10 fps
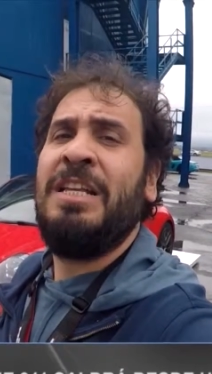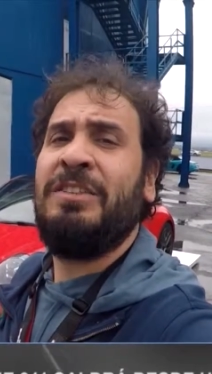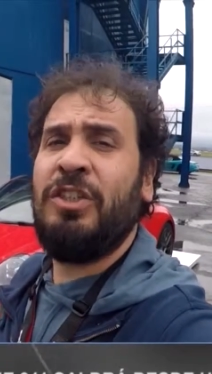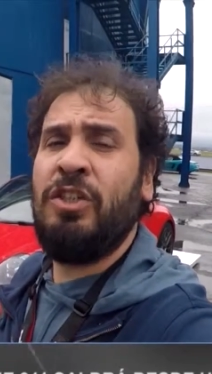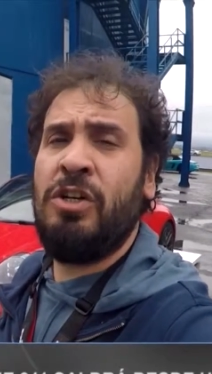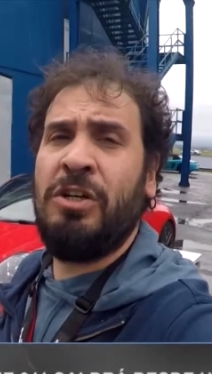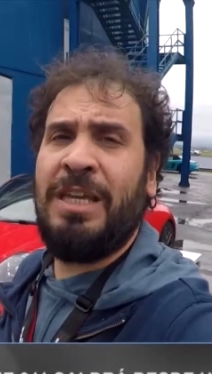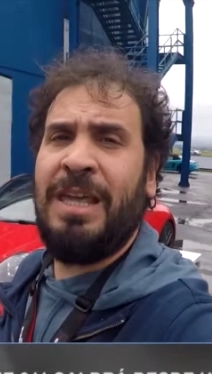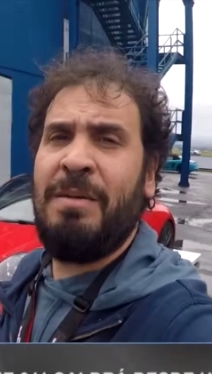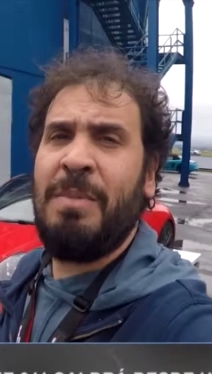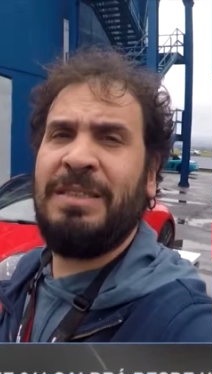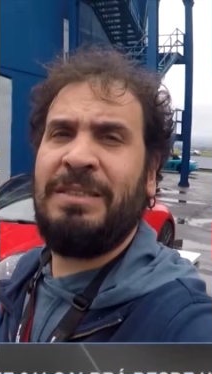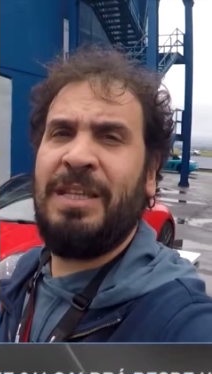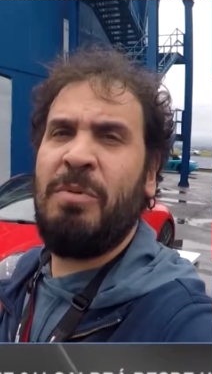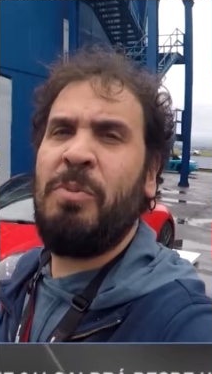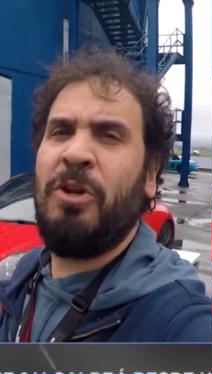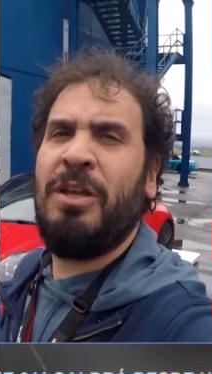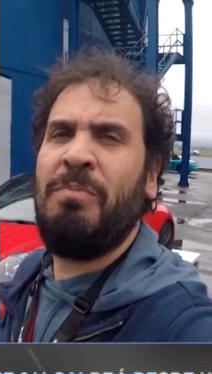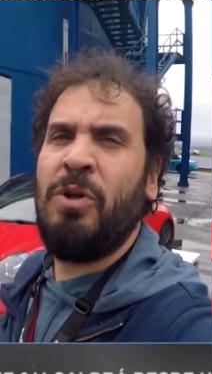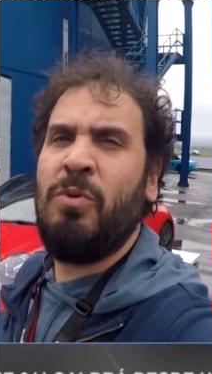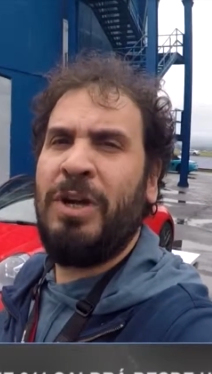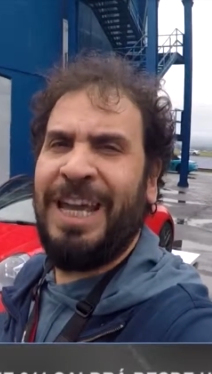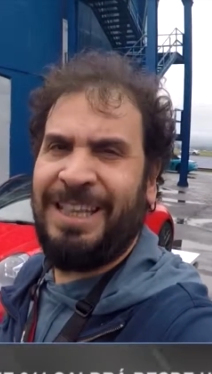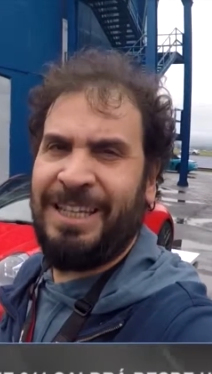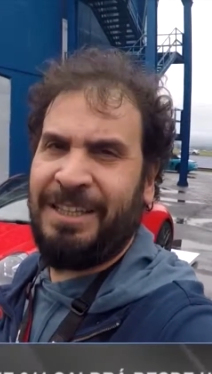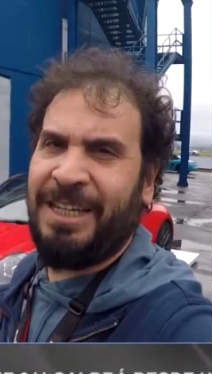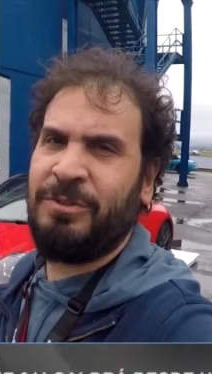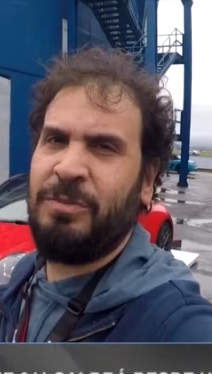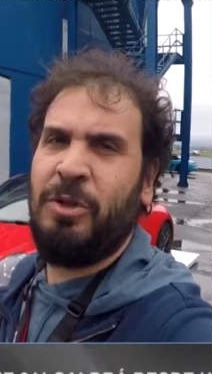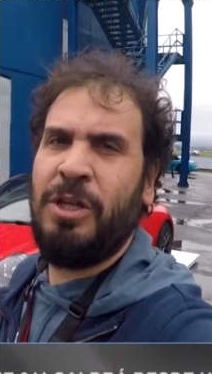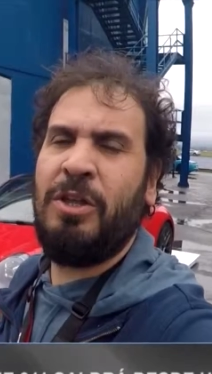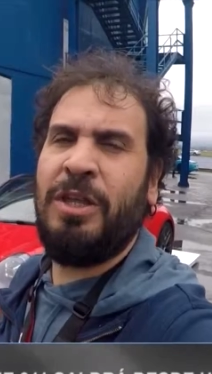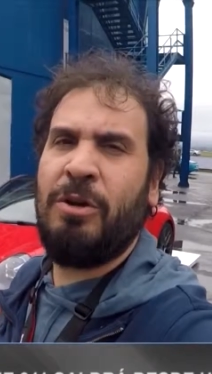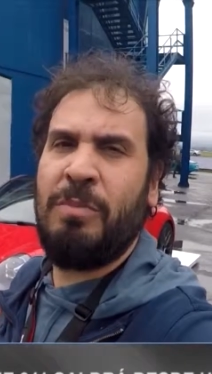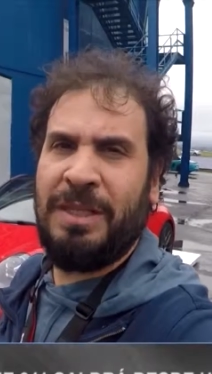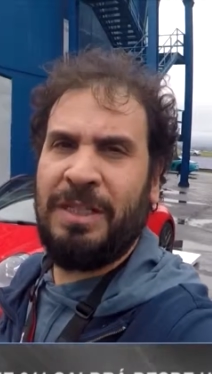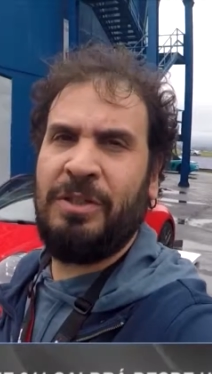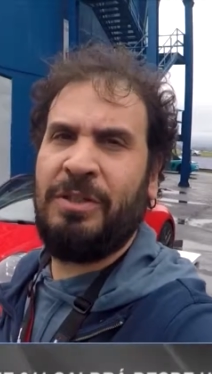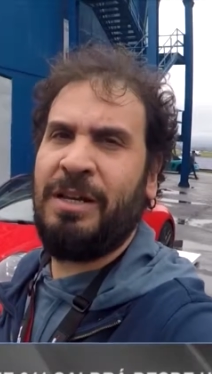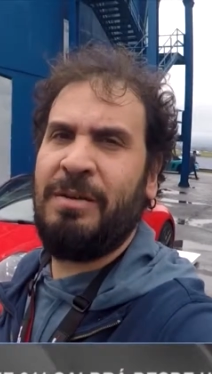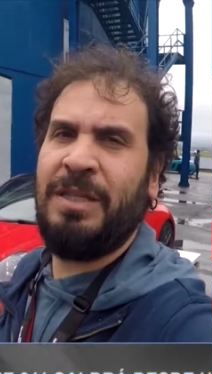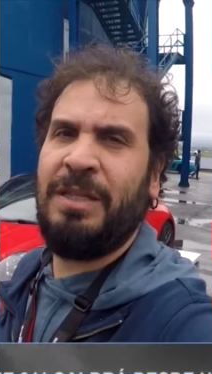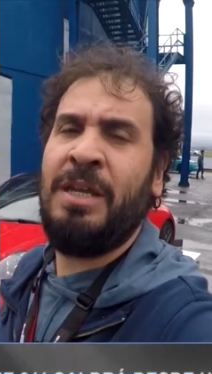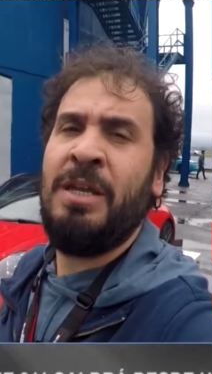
sino que además tenemos, por ejemplo, un GT3, un modelo de competición realmente